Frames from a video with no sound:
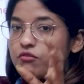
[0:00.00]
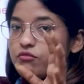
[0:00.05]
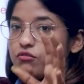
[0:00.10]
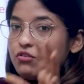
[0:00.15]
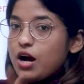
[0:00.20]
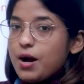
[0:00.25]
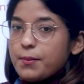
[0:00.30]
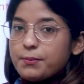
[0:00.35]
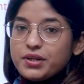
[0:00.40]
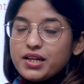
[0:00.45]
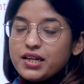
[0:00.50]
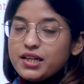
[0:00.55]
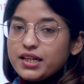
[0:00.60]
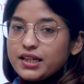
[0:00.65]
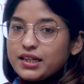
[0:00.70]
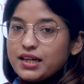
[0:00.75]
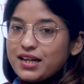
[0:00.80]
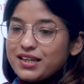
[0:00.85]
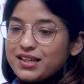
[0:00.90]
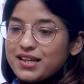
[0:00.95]
वो आपने
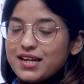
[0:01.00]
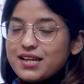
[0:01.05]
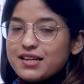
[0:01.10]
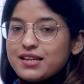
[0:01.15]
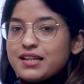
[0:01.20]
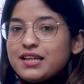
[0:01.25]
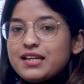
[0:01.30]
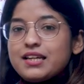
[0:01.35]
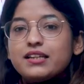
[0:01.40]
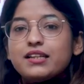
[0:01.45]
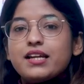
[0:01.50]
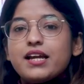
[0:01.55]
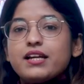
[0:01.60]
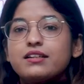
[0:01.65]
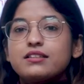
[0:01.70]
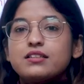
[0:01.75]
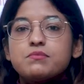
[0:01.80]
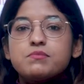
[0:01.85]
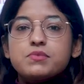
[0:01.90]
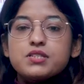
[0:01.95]
लिखा ये नहीं कि
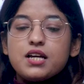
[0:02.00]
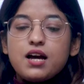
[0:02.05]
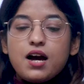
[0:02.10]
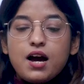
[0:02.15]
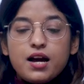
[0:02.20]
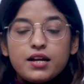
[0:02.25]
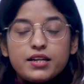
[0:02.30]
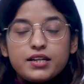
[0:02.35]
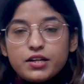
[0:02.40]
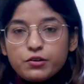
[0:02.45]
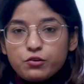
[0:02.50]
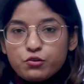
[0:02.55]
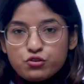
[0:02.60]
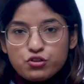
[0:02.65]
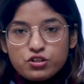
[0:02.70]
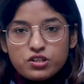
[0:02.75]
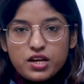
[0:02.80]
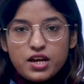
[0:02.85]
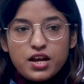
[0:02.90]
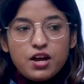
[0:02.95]
एकदम से हाँ ये
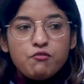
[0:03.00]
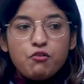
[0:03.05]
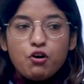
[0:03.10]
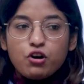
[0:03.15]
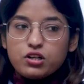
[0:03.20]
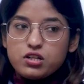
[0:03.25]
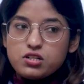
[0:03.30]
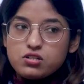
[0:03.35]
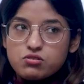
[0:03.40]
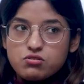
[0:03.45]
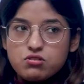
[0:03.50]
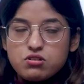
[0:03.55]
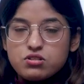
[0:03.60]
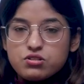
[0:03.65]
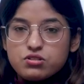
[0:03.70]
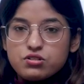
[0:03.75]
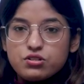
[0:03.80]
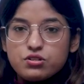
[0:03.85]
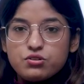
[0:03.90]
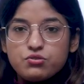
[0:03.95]
क्वेश्चन आया व्हाट इज
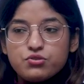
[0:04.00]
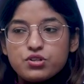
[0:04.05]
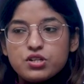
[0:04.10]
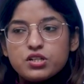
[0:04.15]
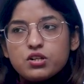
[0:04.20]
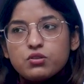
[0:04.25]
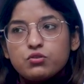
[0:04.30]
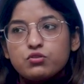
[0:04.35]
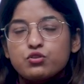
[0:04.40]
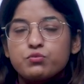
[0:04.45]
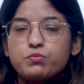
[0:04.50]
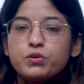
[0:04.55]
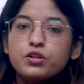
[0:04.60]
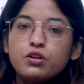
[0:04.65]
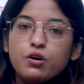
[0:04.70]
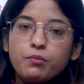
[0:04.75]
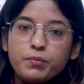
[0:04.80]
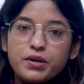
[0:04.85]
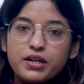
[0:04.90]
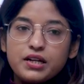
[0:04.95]
कॉन्स्टिट्यूशन या कुछ भी
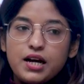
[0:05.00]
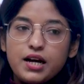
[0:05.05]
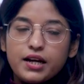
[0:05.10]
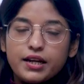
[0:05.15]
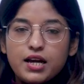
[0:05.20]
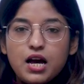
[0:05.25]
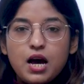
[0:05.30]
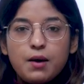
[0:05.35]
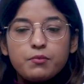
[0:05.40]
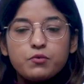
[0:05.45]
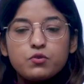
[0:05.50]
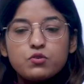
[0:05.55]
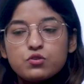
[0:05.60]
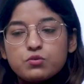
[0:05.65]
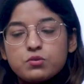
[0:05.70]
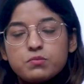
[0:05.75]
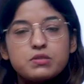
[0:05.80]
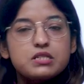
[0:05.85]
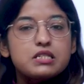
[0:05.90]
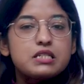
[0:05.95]
टॉपिक आ गया आपने
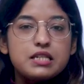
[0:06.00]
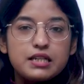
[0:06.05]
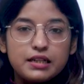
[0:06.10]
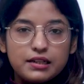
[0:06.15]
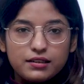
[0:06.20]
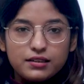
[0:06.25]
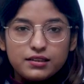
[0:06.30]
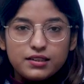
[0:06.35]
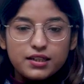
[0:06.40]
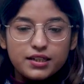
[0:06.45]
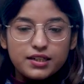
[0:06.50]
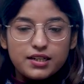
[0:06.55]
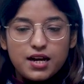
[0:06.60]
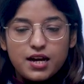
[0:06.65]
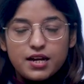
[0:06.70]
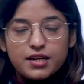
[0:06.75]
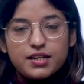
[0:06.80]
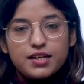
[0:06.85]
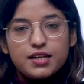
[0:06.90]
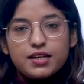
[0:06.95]
उसे बस लिख दिया कि
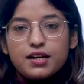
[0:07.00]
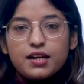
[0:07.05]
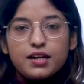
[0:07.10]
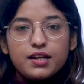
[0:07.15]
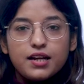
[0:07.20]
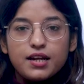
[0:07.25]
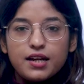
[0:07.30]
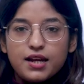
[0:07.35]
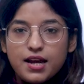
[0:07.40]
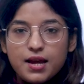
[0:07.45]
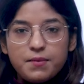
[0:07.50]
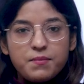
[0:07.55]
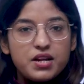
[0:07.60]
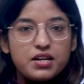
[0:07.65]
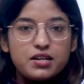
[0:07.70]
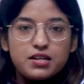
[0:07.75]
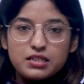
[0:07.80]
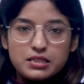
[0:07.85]
हाँ ये ये ये है मैंने